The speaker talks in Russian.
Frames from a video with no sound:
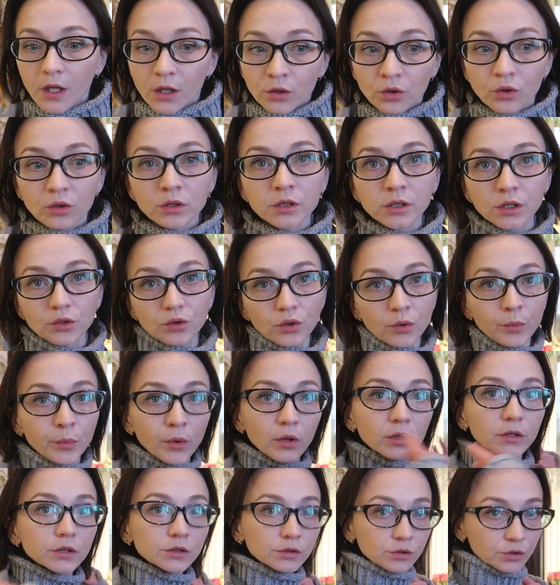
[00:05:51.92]
Но зато
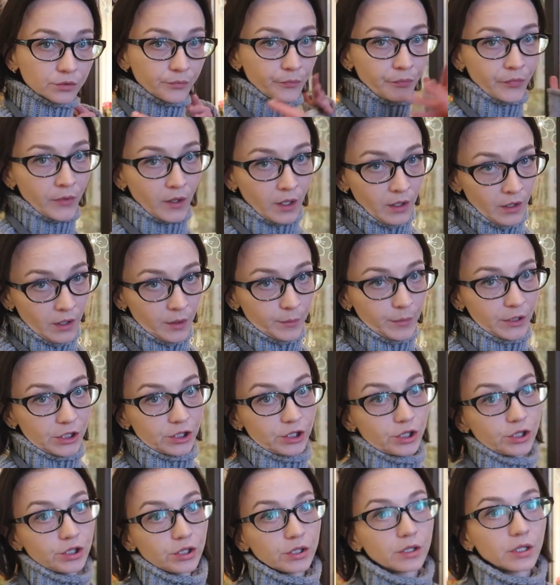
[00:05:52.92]
полностью
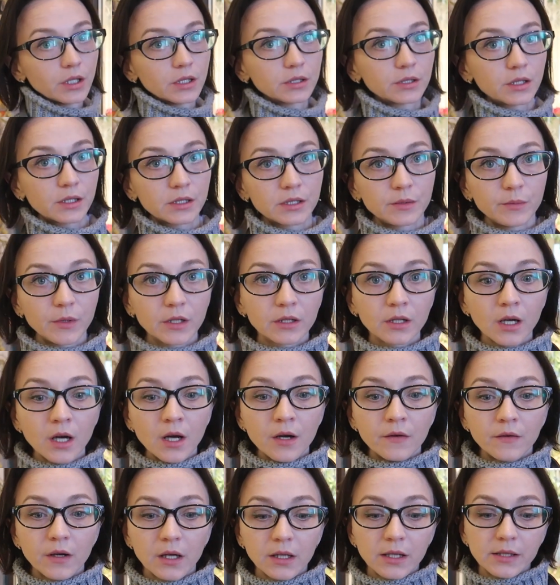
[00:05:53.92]
почищенный ассортимент
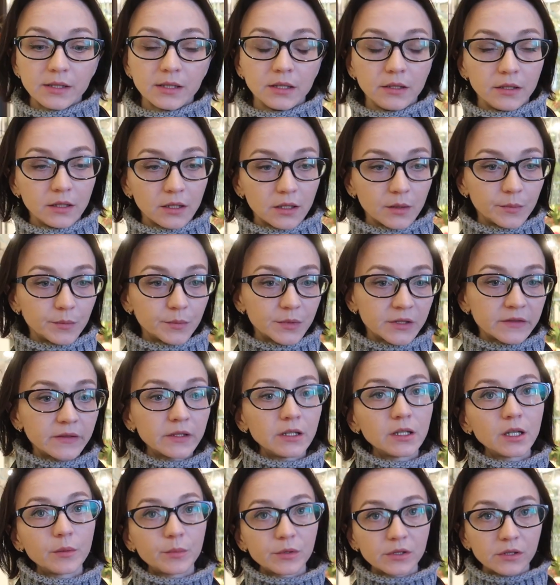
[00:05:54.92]
в холодильнике.
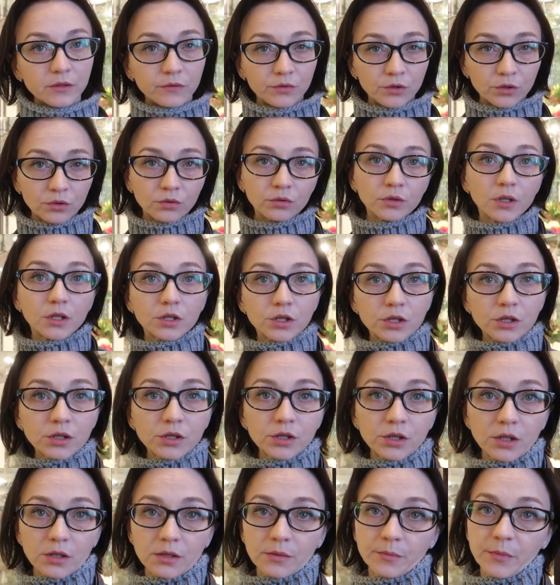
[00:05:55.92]
Позвонила поставщику,
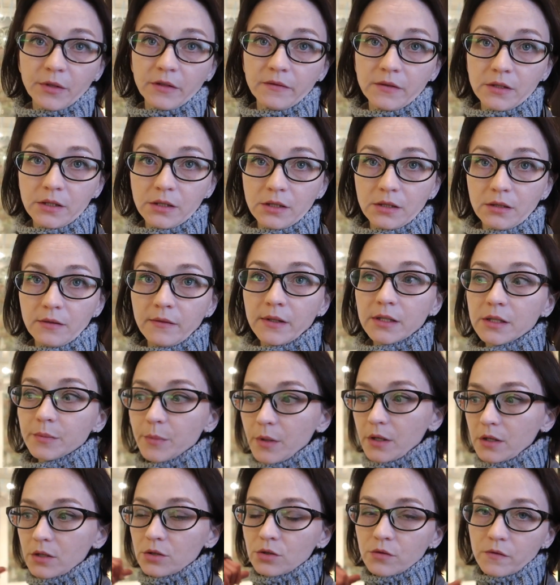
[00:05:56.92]
должны сейчас подвести. Давайте
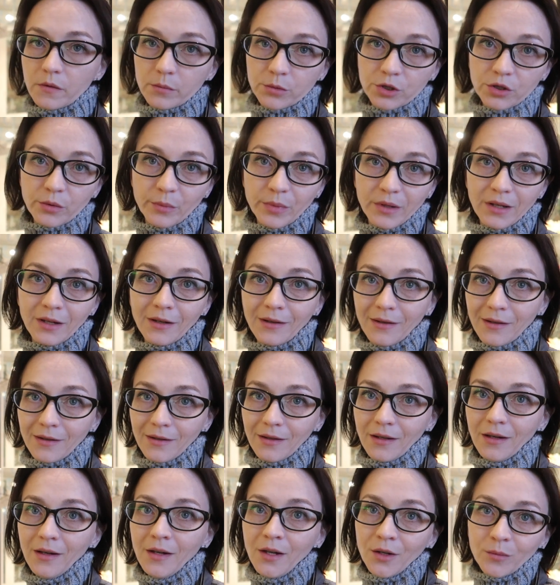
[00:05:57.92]
покажу вам, что
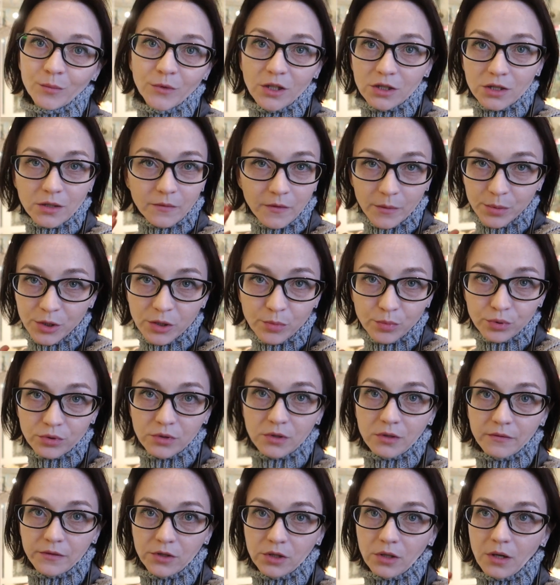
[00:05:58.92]
приехала. У меня же там вообще
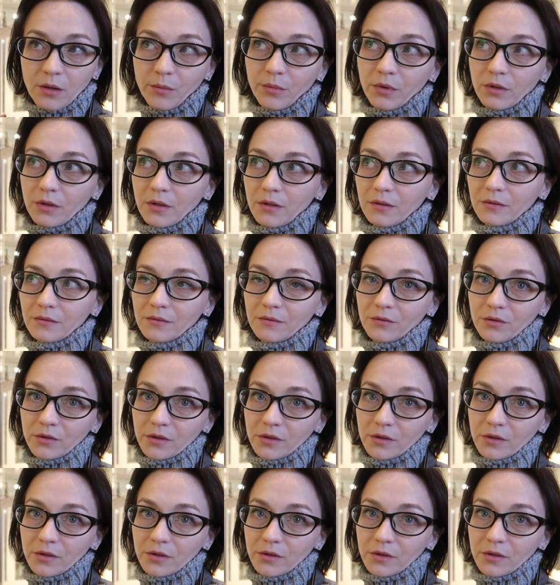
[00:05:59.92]
пусто вчера было.